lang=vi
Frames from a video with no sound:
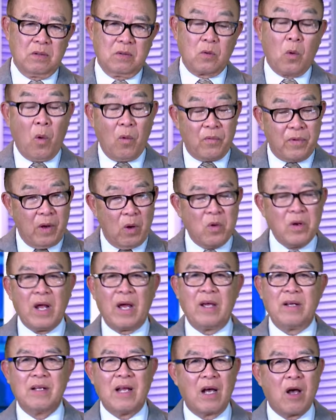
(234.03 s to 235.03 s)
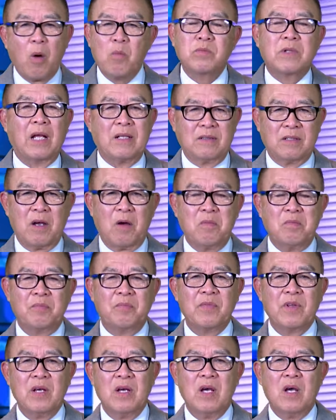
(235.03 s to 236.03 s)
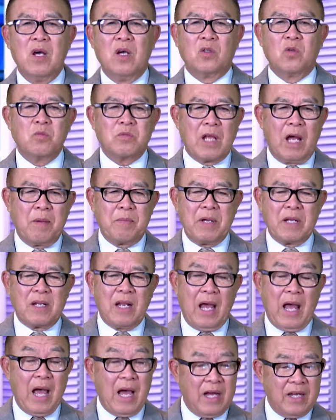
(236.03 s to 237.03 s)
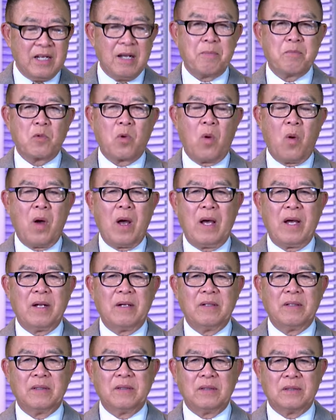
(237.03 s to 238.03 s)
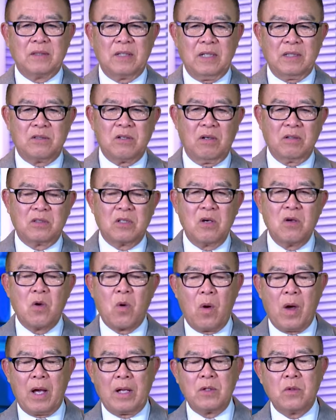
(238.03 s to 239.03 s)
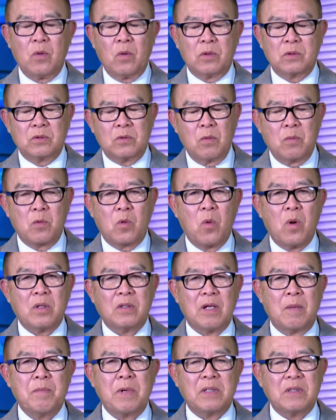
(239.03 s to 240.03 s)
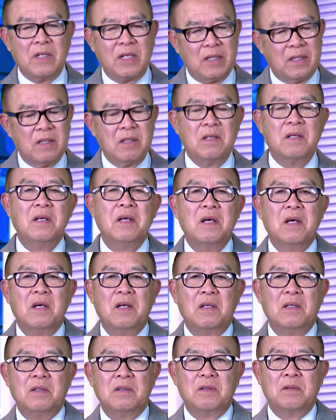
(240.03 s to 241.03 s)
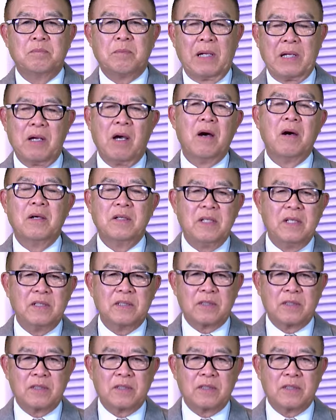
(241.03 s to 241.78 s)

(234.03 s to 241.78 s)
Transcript: cổ phiếu này đã không thành công. Chúng ta biết là 2 năm qua đó, thị trường chứng khoán của Trung Quốc đã mất đi, bay hơi đi